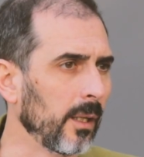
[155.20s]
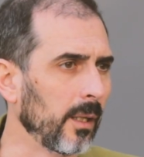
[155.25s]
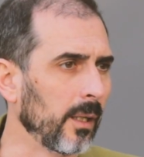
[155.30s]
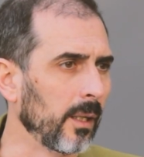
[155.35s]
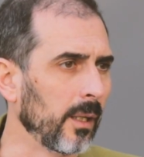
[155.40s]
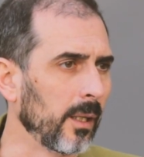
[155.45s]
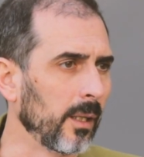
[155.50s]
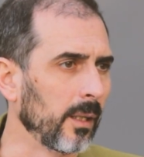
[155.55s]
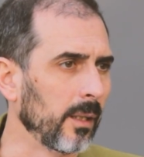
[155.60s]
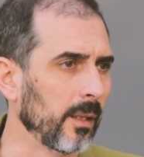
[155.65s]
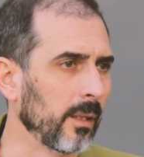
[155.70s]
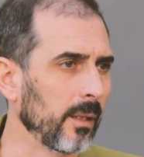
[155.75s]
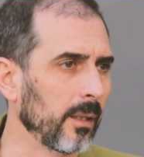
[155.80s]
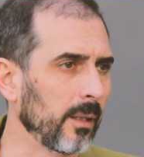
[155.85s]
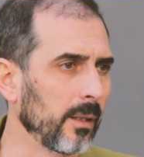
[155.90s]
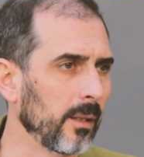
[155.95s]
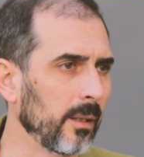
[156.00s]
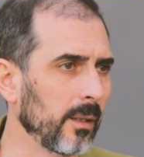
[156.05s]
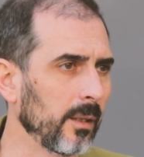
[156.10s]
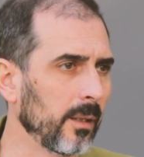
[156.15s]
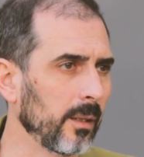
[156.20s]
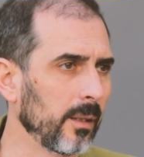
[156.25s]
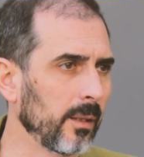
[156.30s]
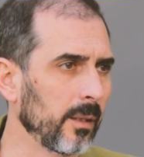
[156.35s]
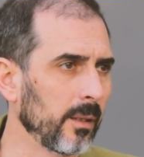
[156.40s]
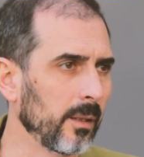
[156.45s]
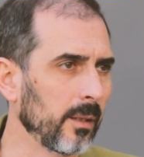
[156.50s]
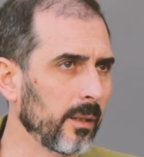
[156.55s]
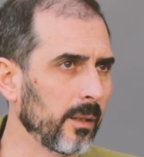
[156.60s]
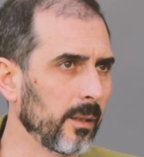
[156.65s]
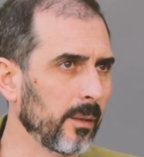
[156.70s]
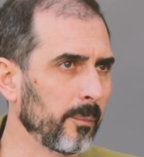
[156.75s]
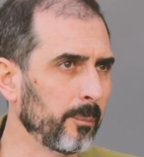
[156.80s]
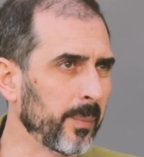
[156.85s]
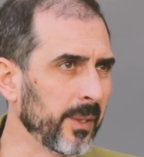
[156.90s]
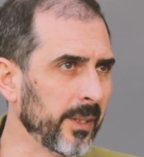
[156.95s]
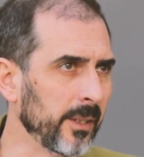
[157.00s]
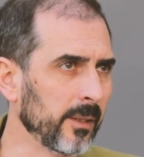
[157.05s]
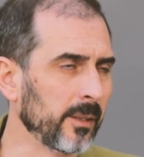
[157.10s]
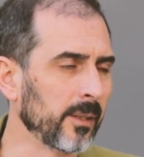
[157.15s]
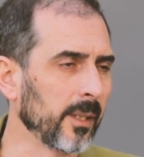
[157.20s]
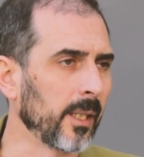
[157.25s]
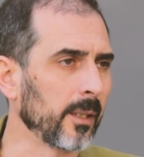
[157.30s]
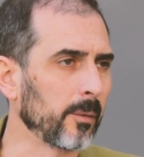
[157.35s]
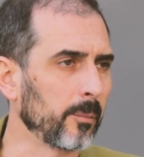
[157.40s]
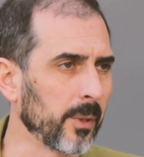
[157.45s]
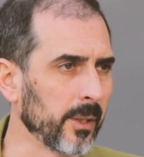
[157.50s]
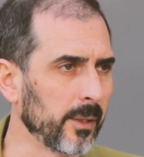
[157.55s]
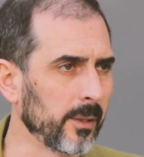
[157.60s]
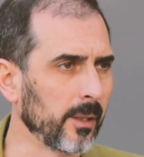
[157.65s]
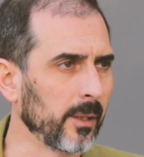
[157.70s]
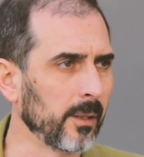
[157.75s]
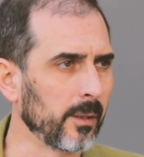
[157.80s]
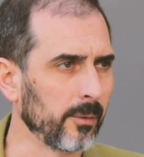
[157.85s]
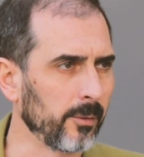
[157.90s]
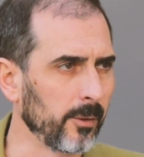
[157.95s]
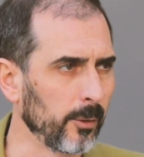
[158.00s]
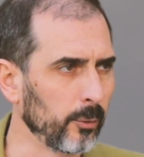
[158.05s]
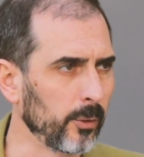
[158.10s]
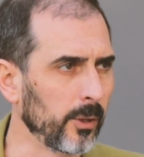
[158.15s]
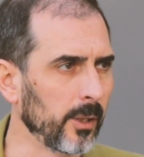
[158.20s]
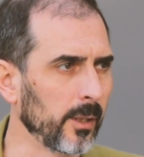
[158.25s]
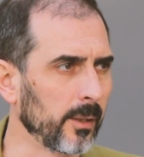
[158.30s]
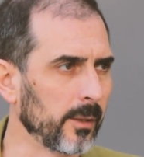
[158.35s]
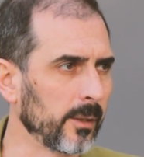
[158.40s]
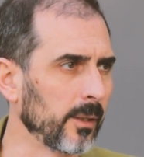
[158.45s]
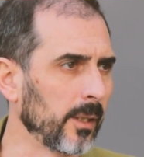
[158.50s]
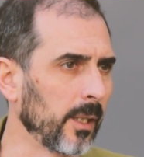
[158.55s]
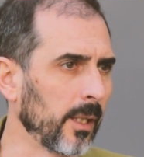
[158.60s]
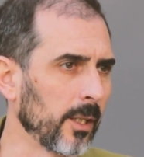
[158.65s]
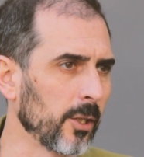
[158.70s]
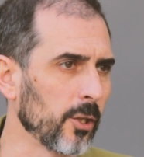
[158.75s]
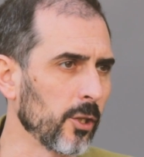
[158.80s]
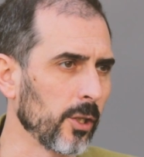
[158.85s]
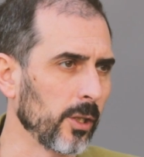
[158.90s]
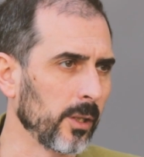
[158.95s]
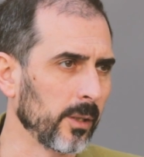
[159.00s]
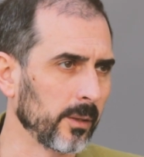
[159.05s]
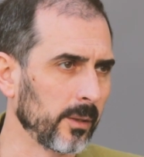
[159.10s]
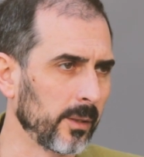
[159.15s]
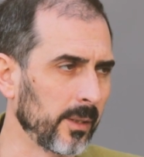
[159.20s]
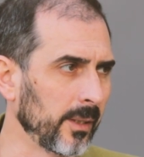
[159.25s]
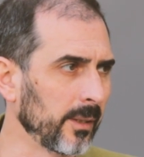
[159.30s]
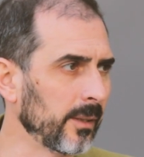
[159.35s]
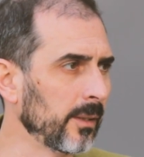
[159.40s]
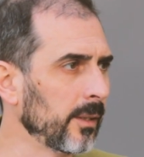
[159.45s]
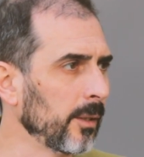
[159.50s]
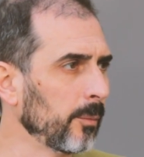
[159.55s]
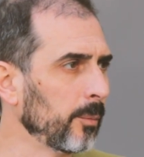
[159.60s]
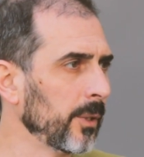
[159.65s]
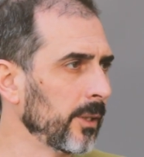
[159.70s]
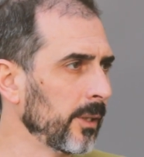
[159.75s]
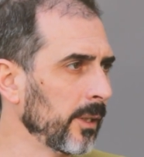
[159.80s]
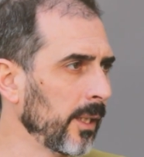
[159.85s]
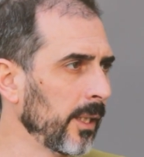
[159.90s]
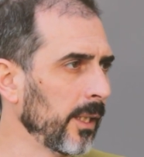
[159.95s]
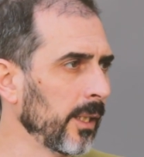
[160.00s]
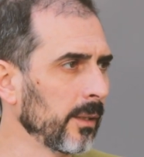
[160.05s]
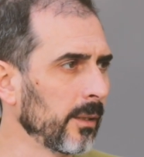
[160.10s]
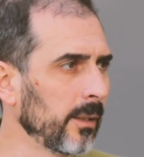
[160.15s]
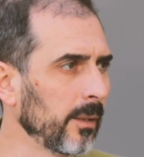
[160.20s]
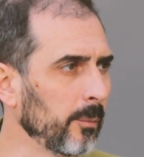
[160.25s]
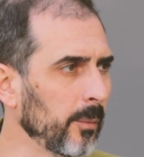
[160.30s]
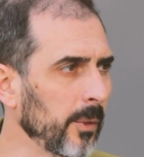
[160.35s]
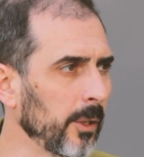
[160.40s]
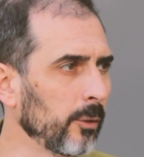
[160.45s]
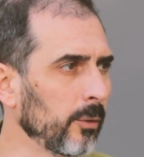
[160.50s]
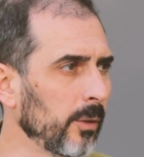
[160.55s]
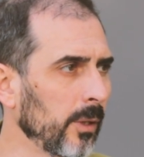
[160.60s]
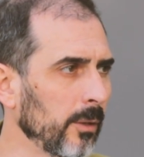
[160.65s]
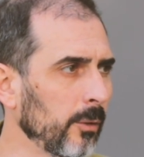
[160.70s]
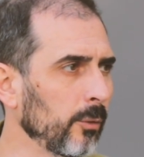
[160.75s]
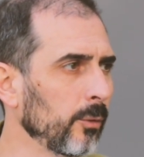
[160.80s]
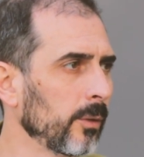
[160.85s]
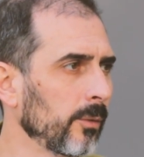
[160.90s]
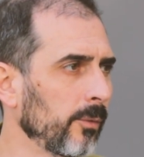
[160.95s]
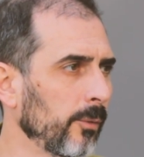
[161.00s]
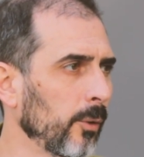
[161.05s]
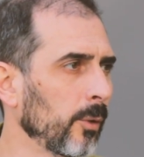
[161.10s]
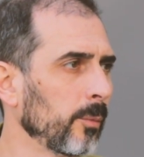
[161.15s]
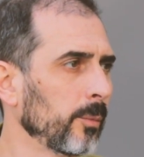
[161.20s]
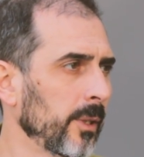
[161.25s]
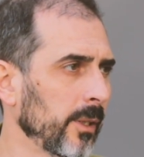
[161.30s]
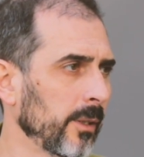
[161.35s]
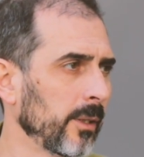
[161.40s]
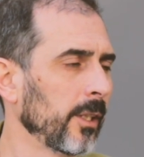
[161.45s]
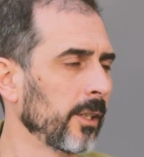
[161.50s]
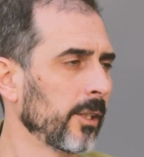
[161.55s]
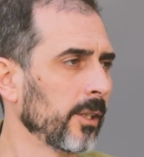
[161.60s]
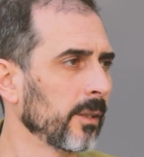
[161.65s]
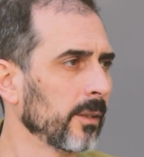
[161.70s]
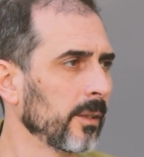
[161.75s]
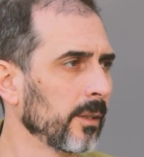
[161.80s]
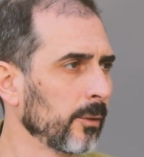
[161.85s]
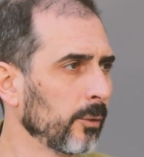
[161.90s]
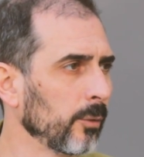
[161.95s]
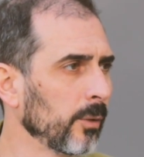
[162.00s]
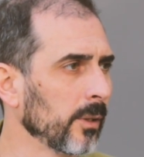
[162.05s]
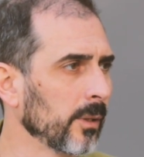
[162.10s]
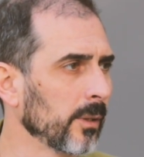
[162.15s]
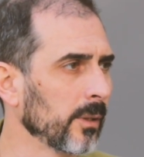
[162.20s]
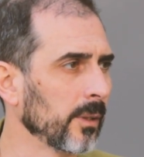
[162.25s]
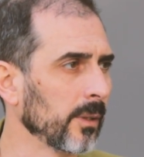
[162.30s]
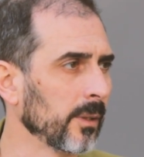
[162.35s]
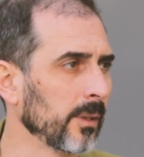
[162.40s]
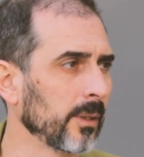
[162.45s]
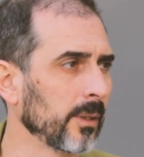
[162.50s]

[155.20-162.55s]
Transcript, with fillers: э, а, 50% людей старше 35 лет имеют одну из форм сердечно-сосудистых